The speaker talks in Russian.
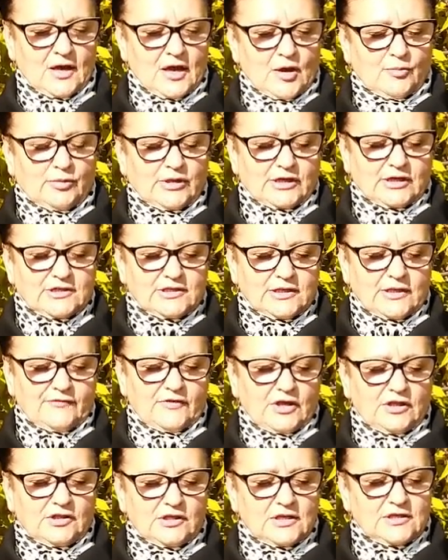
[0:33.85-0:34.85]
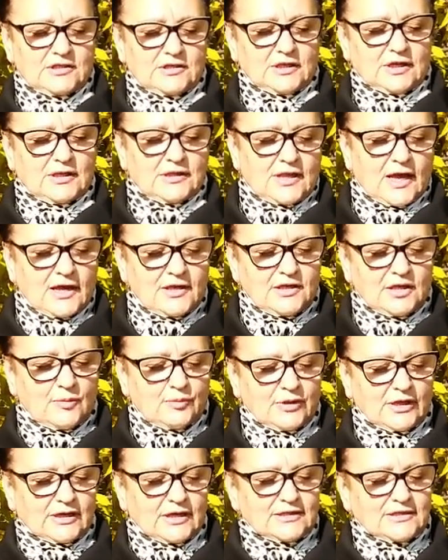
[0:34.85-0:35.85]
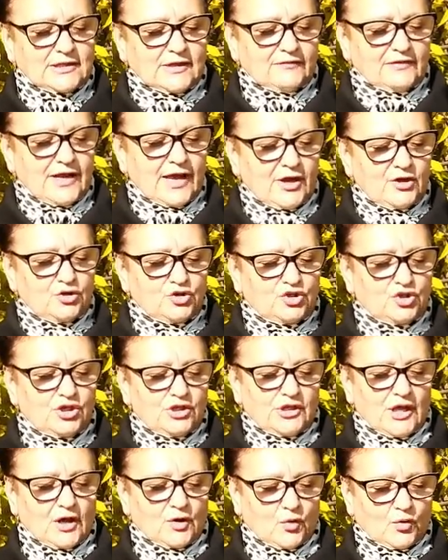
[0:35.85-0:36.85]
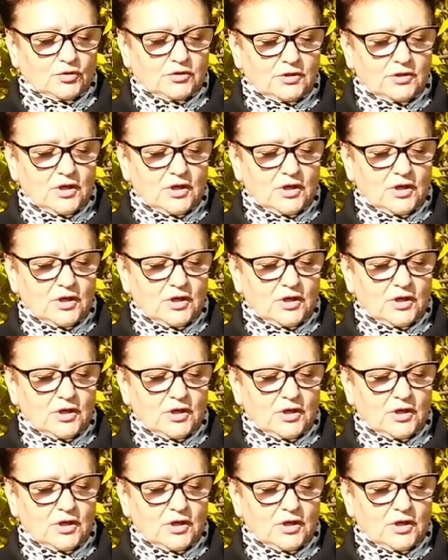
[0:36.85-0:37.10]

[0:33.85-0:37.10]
Благословенное страдание, благословляющий народ.